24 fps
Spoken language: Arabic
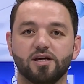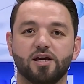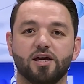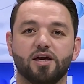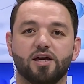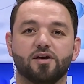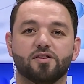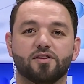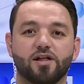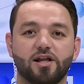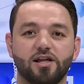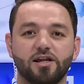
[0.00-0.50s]

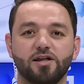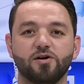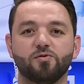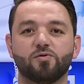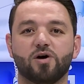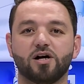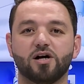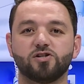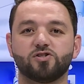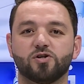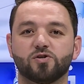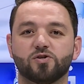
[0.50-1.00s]
يظل
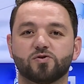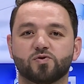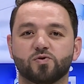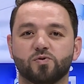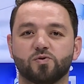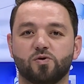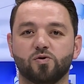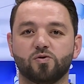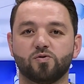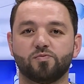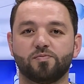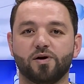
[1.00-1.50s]
يواجه
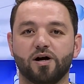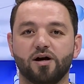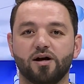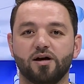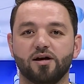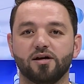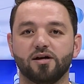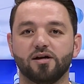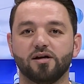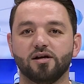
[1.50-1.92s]
صعوبة